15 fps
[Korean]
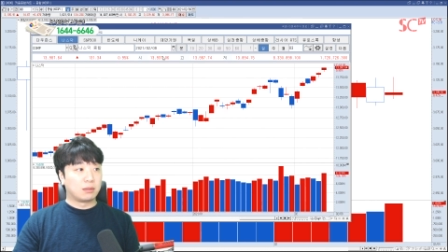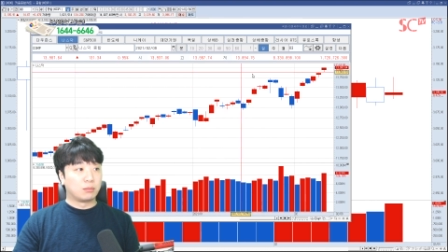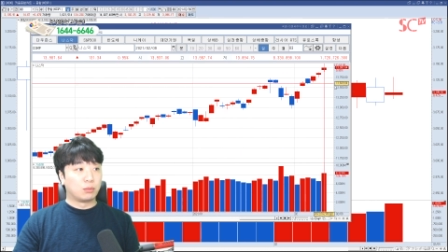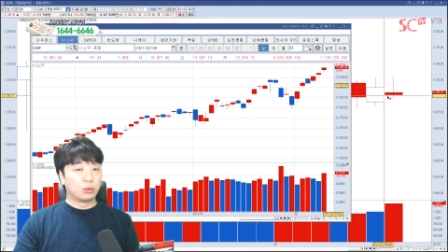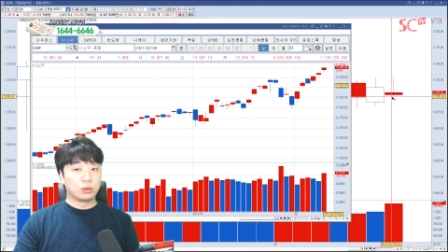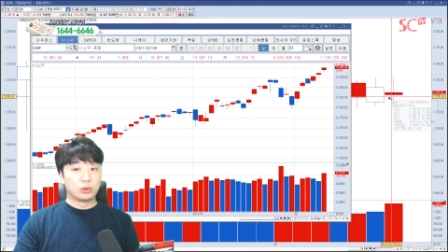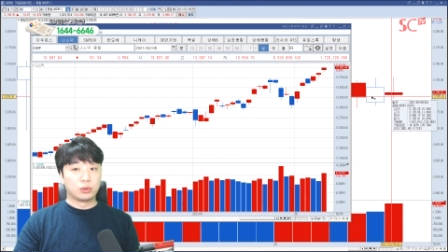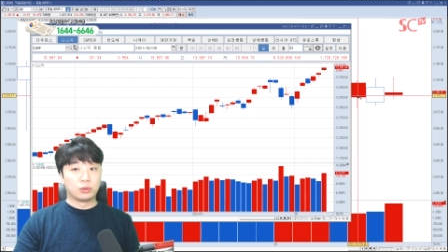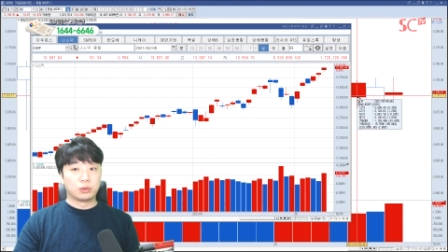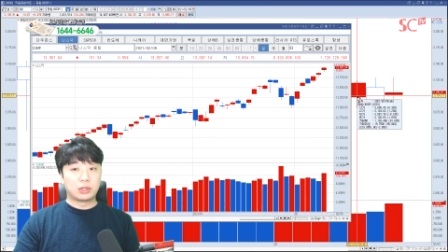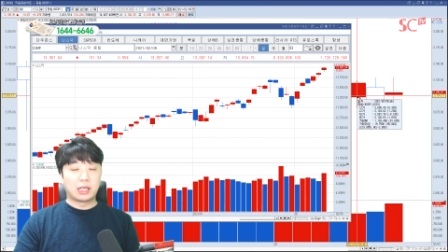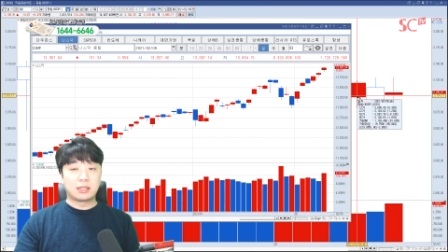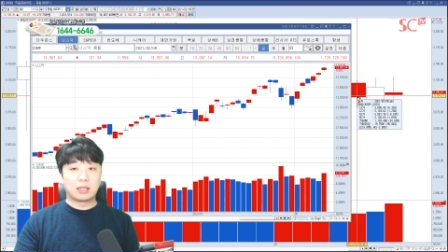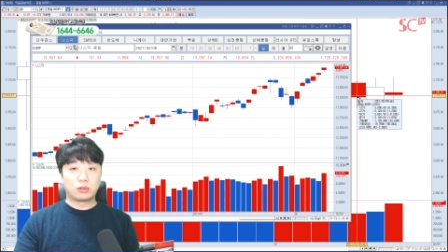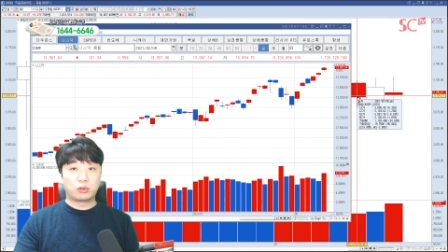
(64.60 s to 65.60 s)
모두
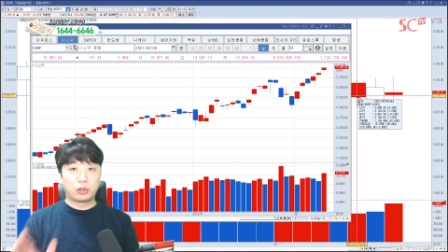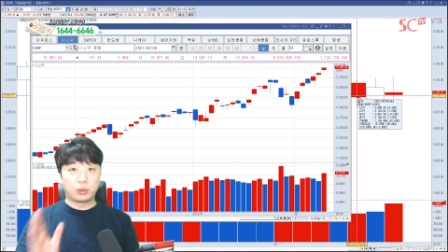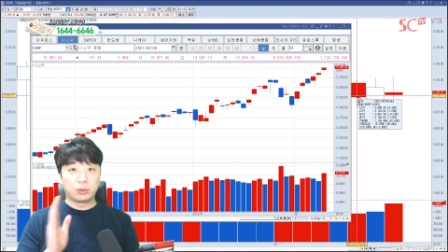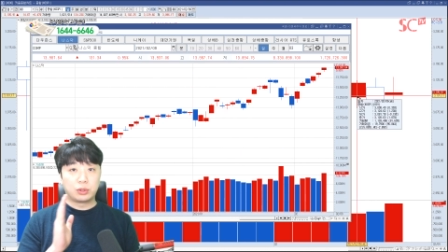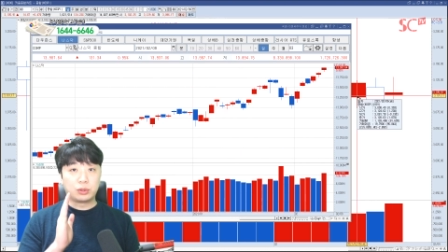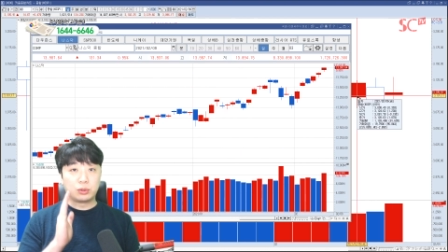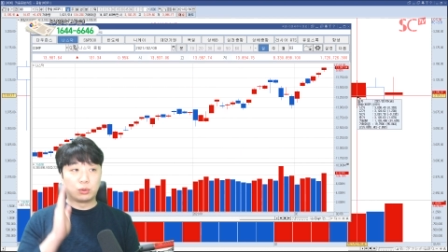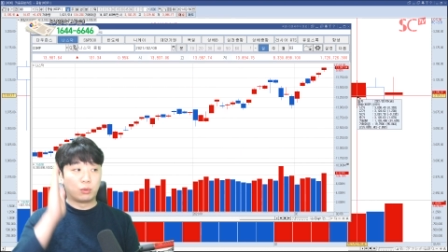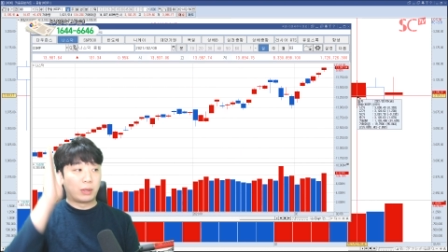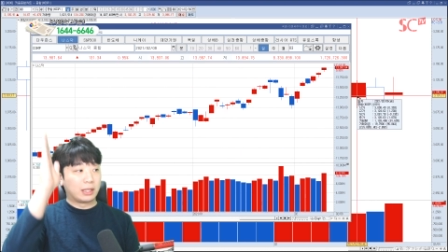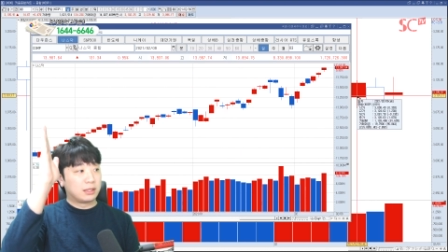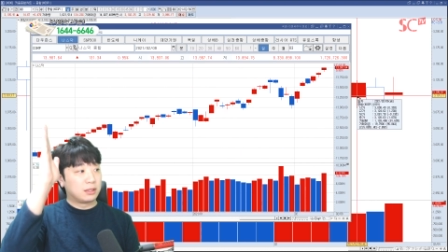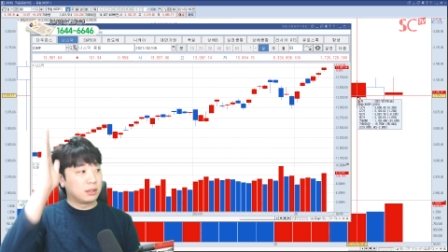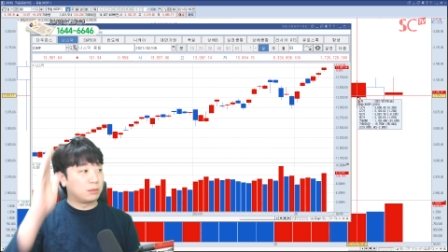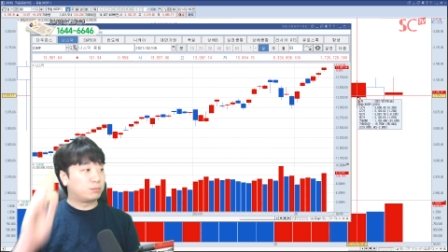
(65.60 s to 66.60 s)
사상 최고치로
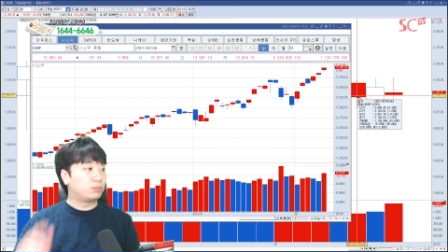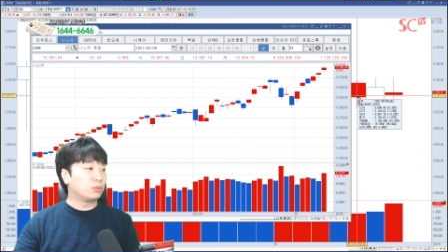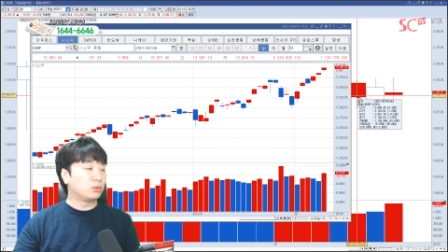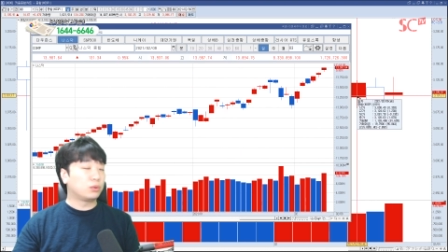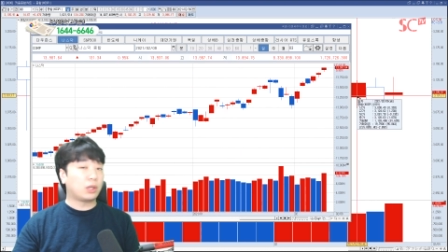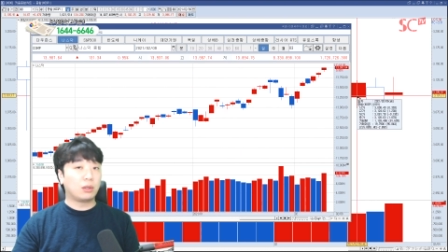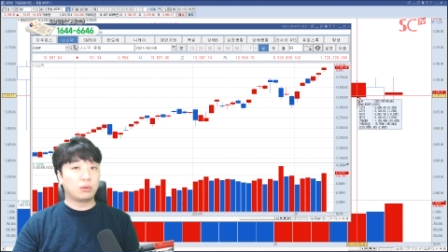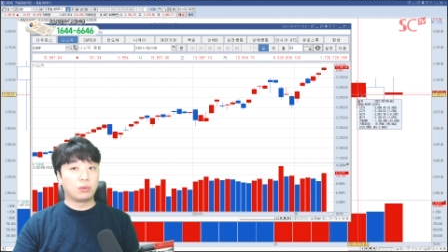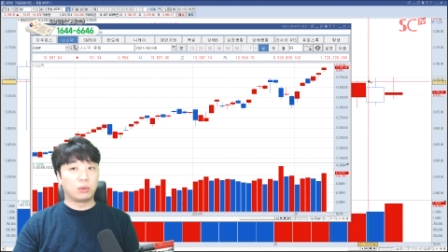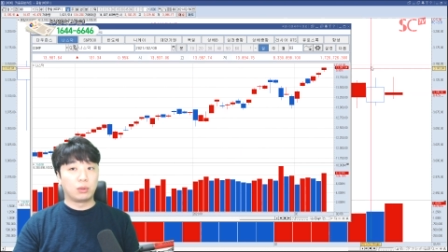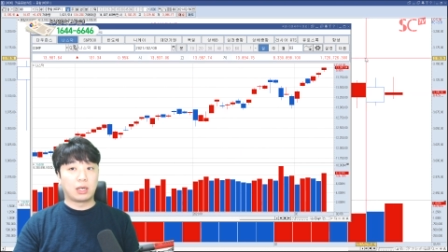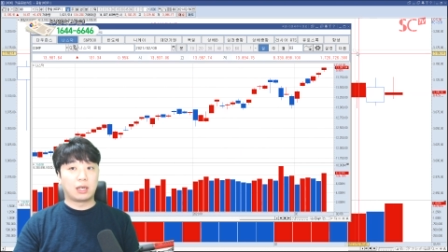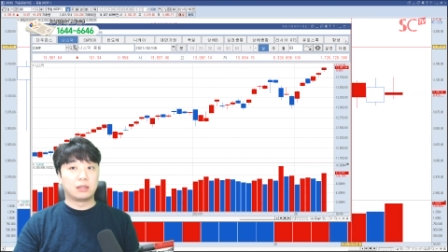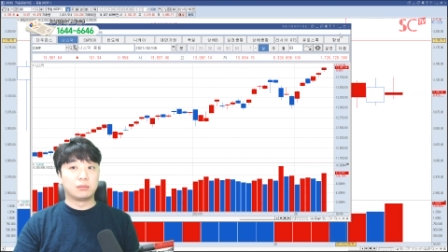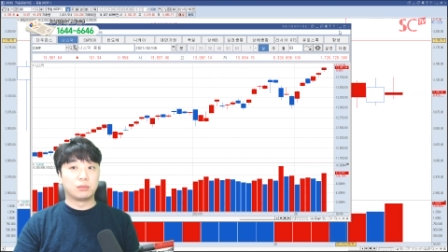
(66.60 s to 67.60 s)
완전히 뿍 하고
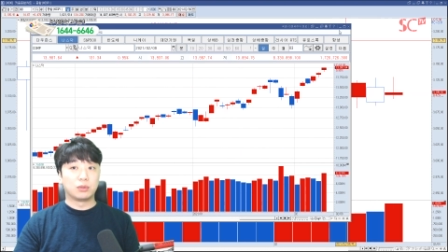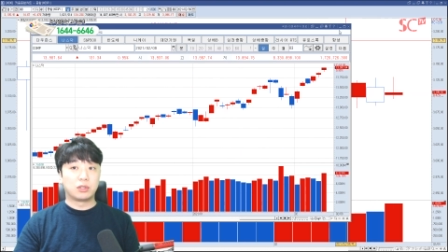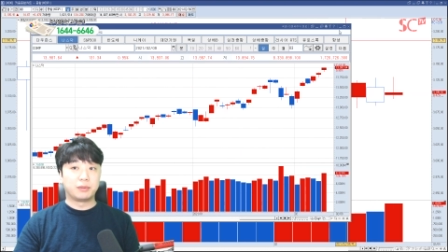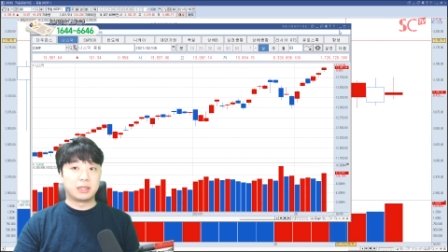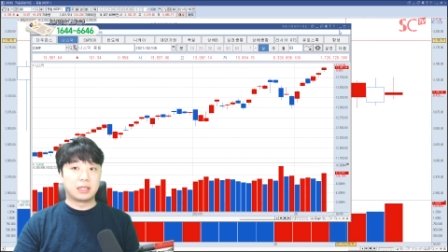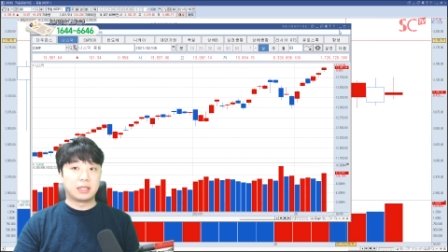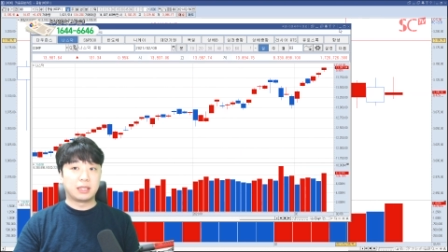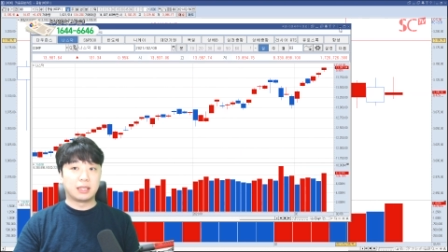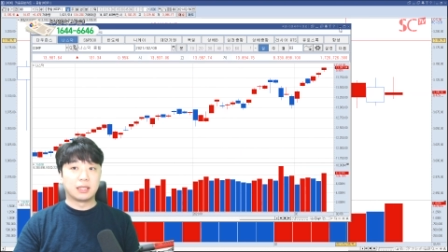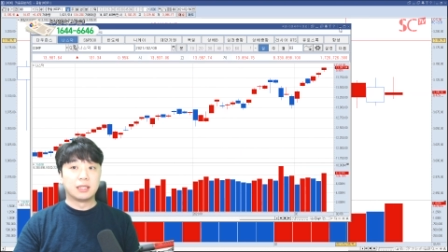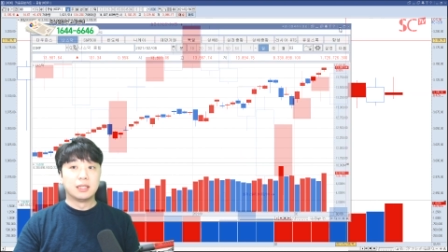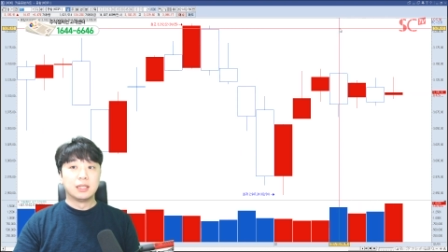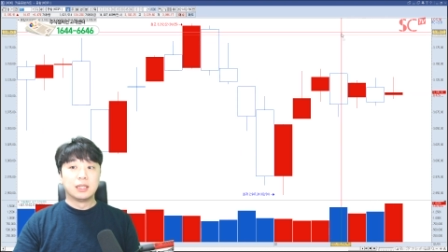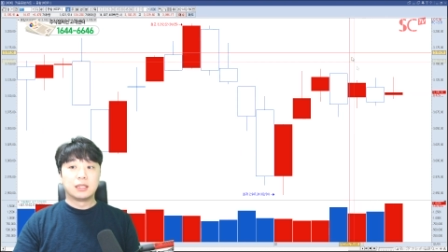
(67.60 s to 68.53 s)
올라가는 모습인데